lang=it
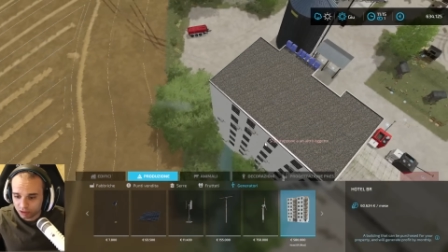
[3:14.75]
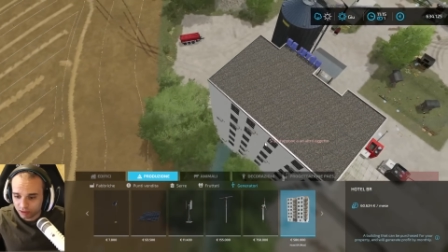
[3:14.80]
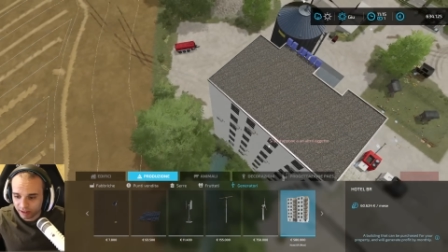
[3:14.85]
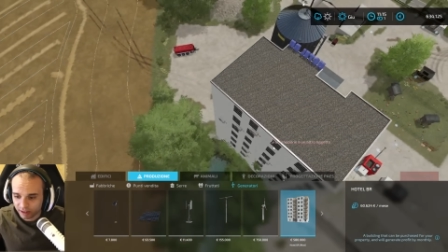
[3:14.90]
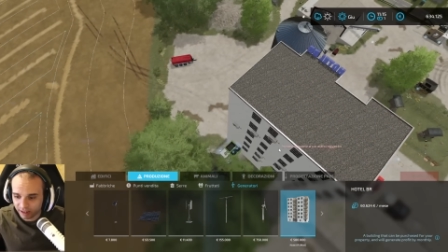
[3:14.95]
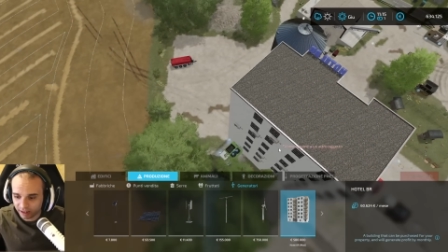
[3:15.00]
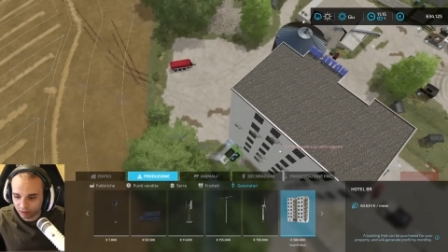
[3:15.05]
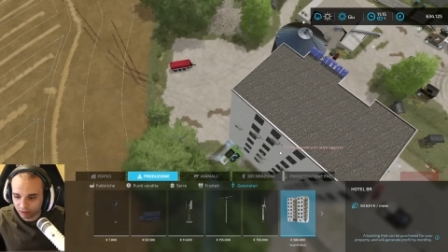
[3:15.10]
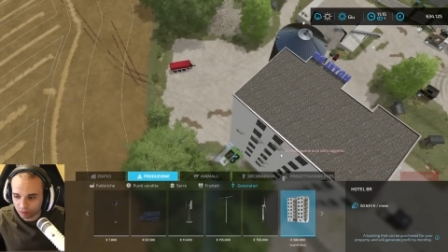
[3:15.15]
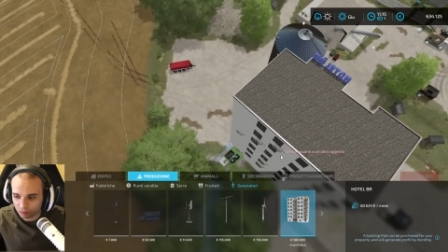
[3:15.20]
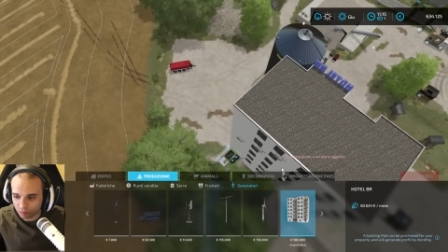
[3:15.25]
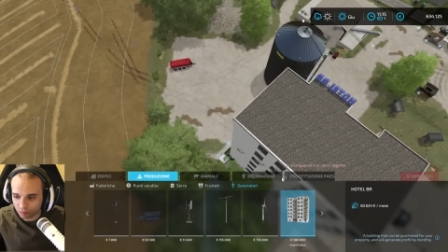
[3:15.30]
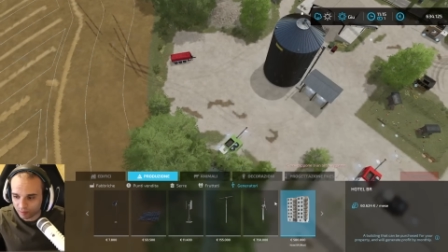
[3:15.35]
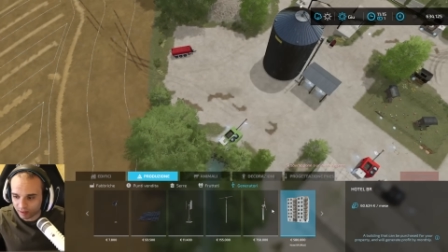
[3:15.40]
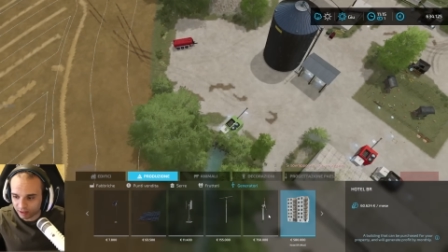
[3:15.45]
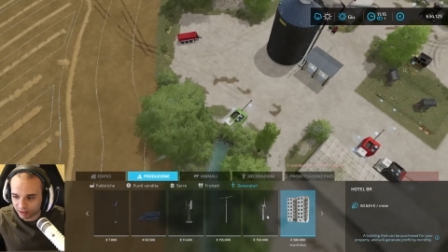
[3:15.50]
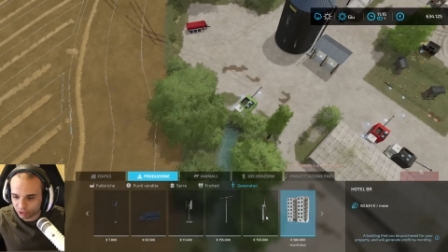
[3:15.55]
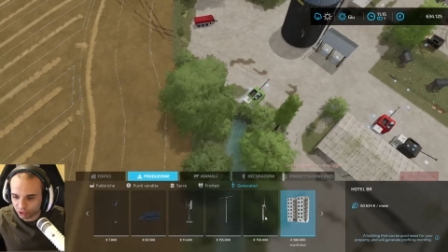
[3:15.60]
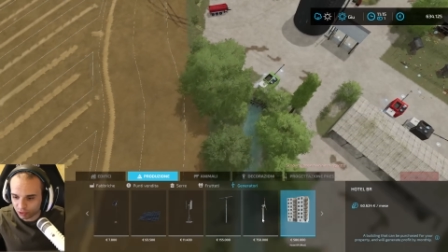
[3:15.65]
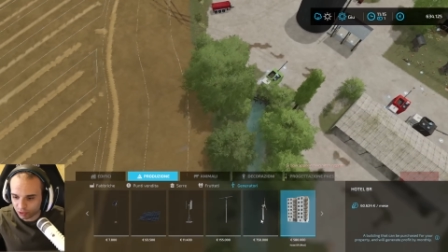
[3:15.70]
Ecco
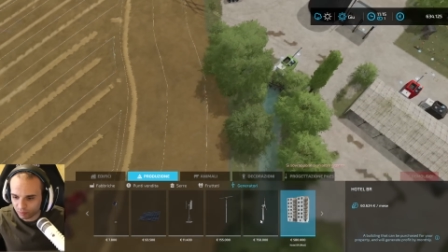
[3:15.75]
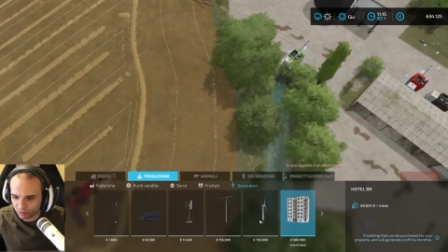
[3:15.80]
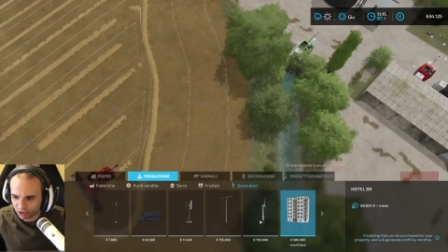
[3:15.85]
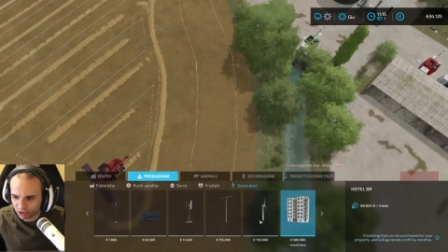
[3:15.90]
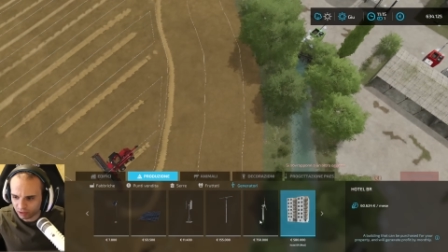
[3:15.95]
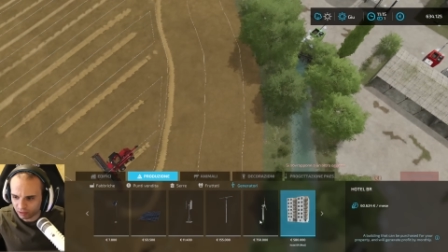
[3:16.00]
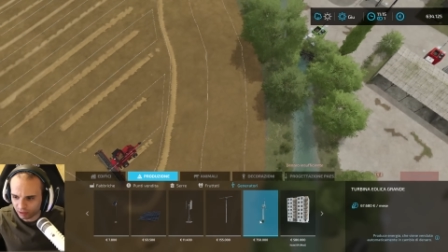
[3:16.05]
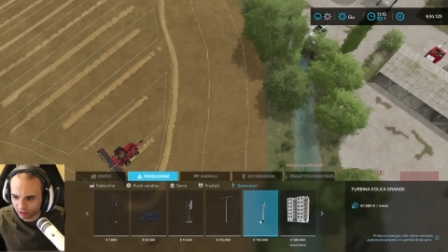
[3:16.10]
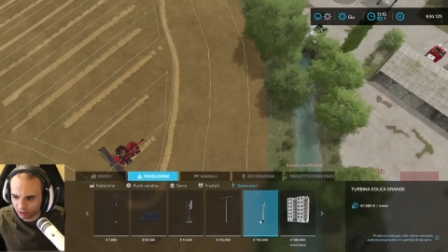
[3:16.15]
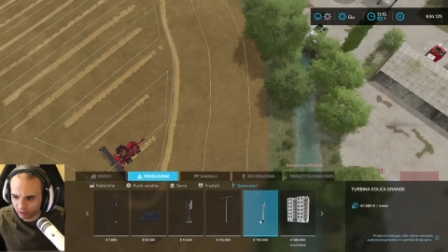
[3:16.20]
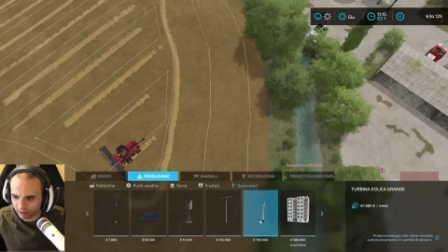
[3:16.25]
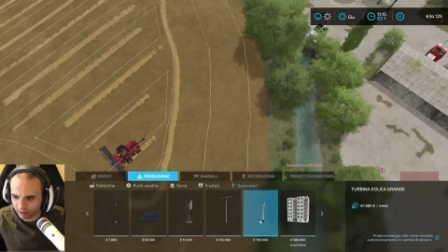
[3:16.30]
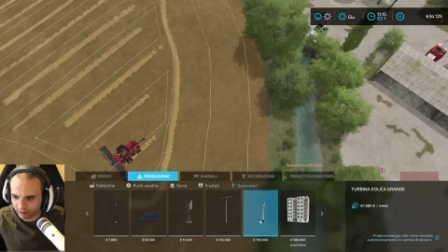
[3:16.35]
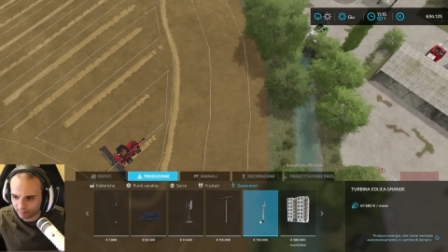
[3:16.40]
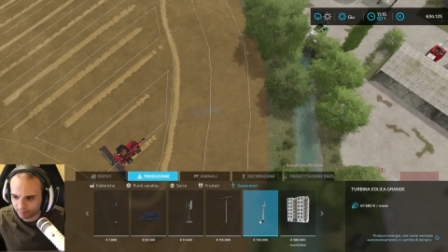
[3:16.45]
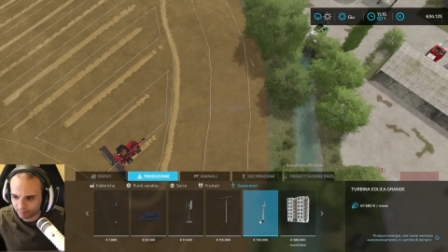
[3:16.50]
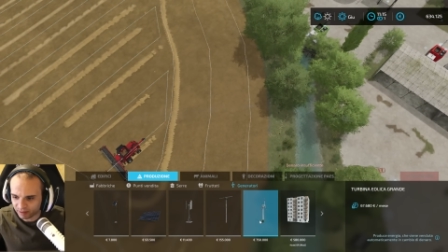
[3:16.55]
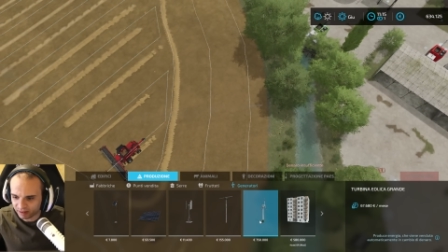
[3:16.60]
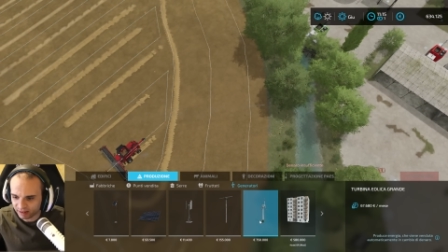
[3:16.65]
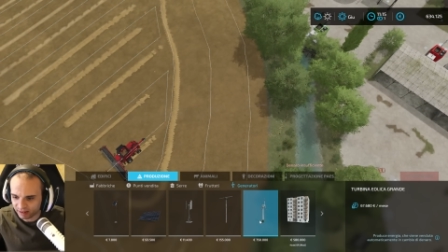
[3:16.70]
qua, 500. Allora,
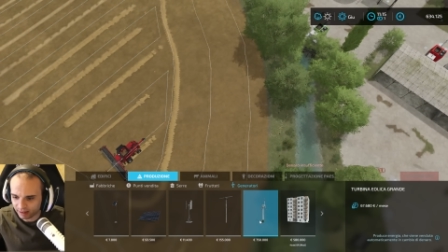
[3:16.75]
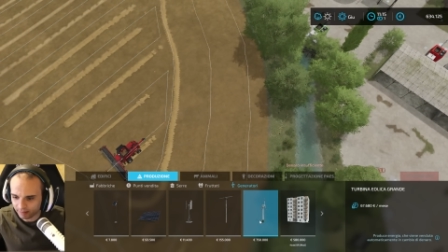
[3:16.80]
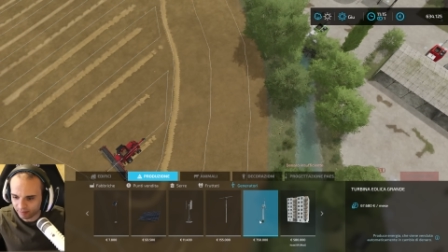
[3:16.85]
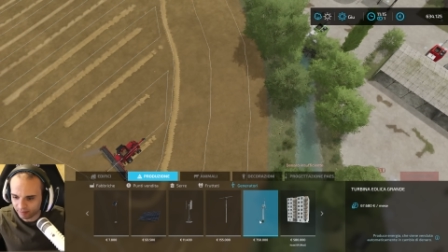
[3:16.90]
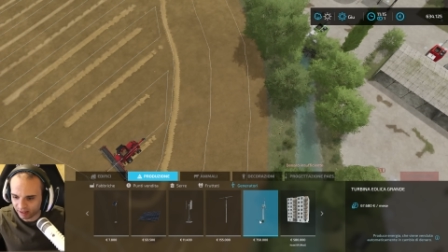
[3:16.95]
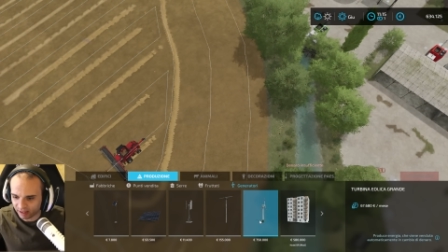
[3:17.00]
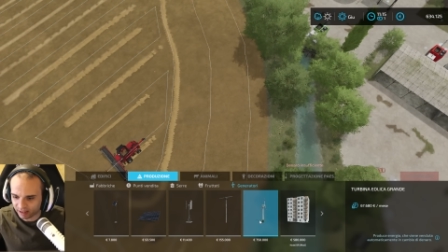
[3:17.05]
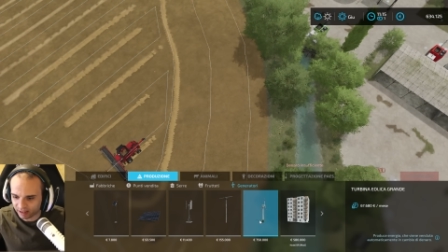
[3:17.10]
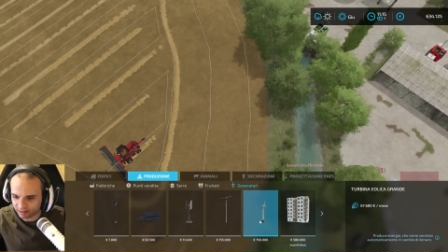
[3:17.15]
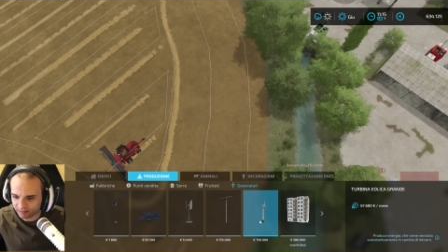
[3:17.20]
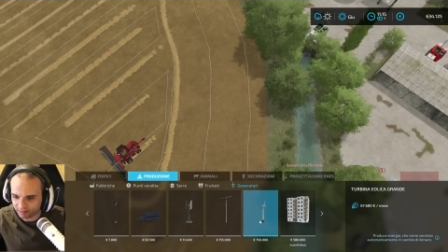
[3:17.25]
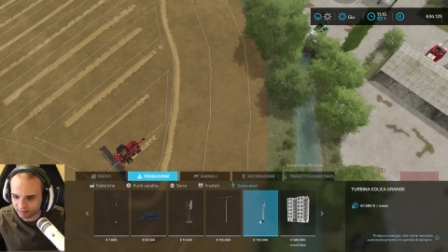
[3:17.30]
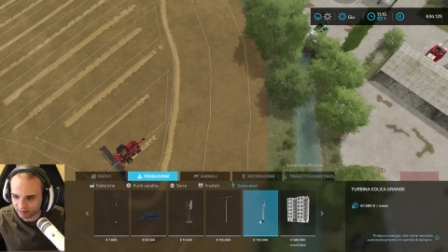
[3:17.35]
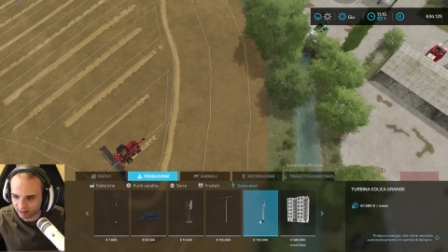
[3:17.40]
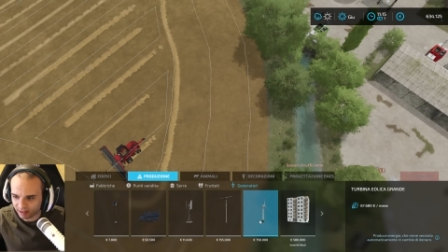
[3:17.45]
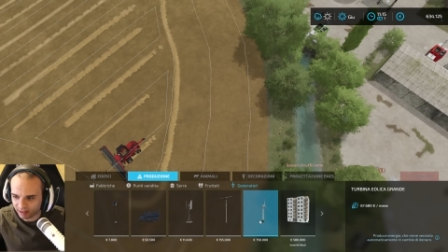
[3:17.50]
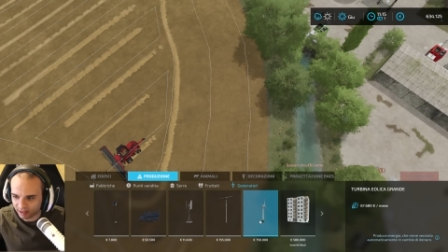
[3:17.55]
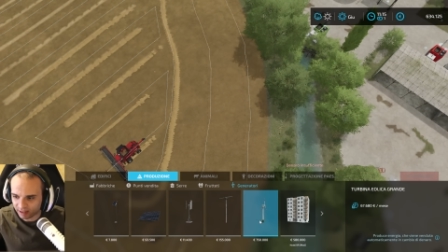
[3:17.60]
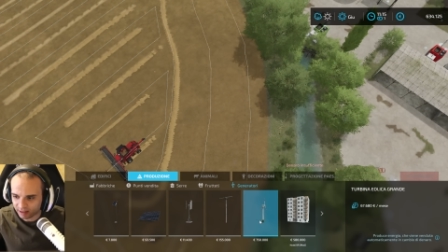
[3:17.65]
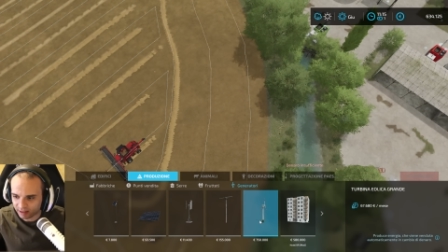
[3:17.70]

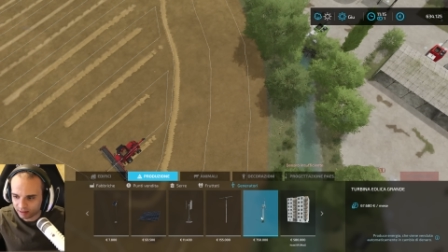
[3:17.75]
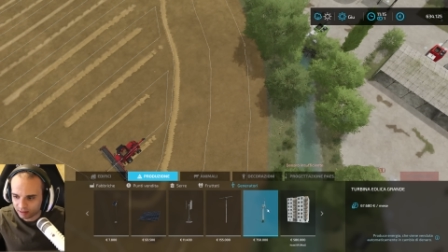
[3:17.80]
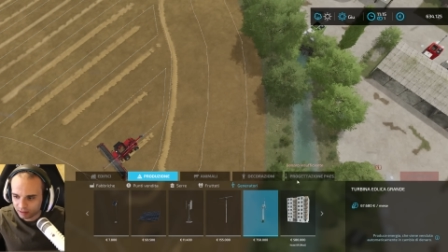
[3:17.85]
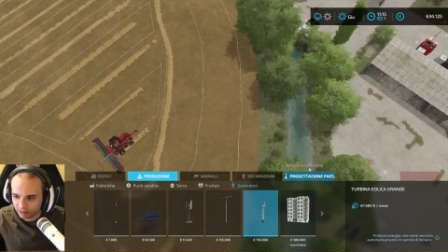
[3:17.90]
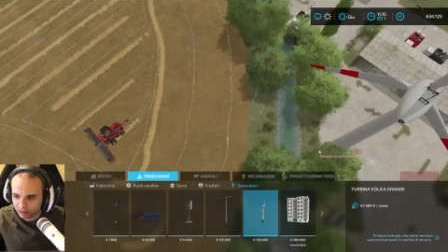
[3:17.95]
praticamente